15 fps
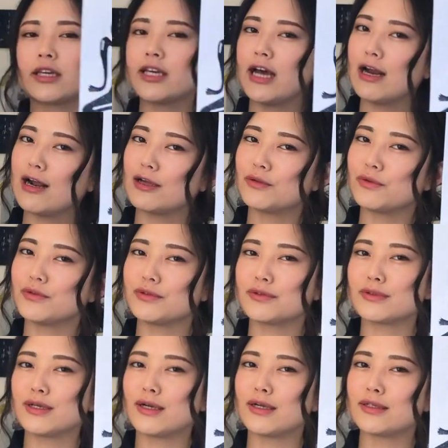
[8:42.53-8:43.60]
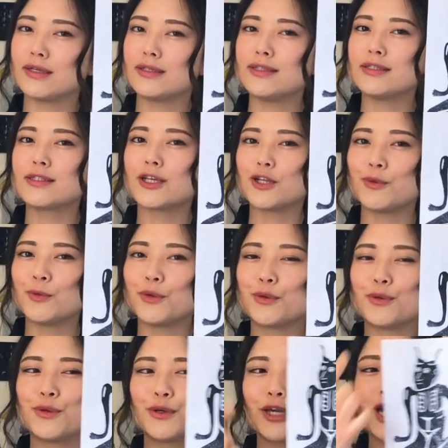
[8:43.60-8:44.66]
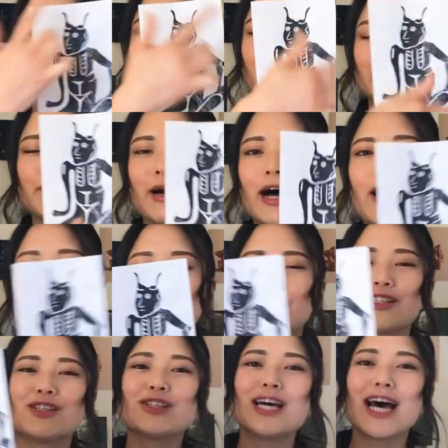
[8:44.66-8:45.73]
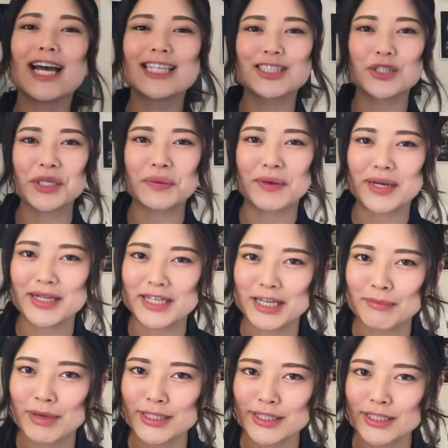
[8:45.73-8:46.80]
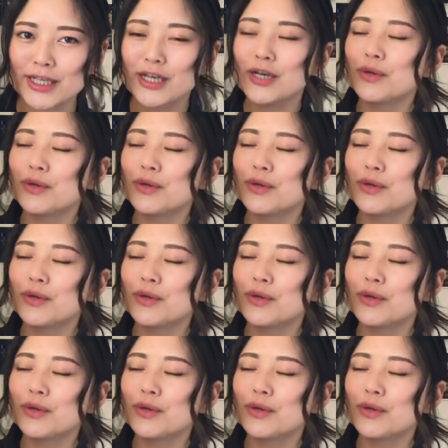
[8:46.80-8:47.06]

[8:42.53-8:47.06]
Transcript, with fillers: キャラと言ったらなんですけどもこのキャラは今角大師と言われています